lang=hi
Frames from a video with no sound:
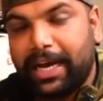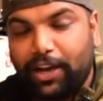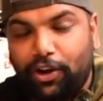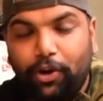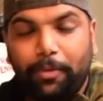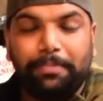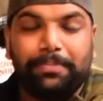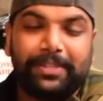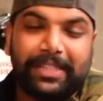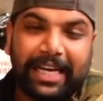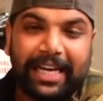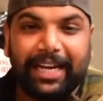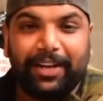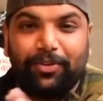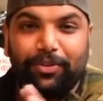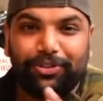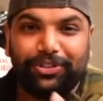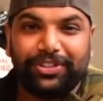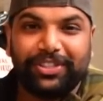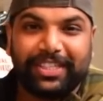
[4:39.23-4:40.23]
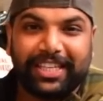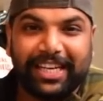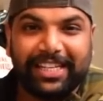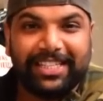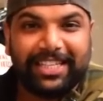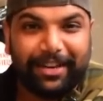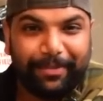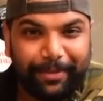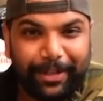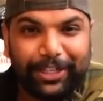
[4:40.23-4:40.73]
आई होप सारे क्वेश्चन के
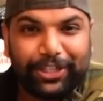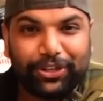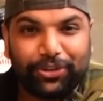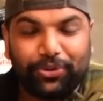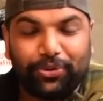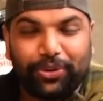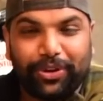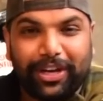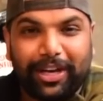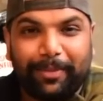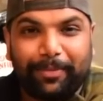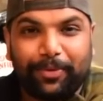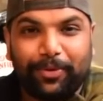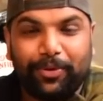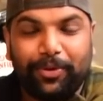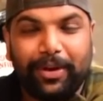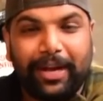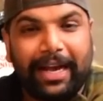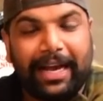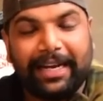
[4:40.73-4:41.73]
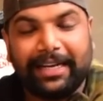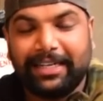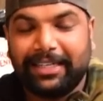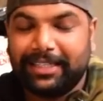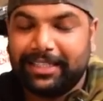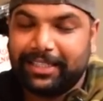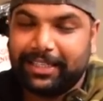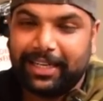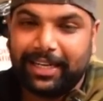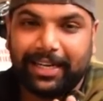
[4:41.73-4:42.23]
आंसर मिल चुके होंगे आपको
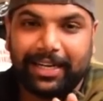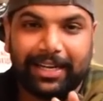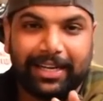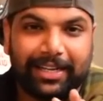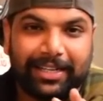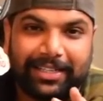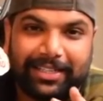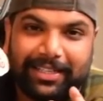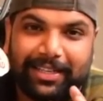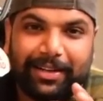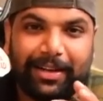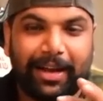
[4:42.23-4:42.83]
एंड uh,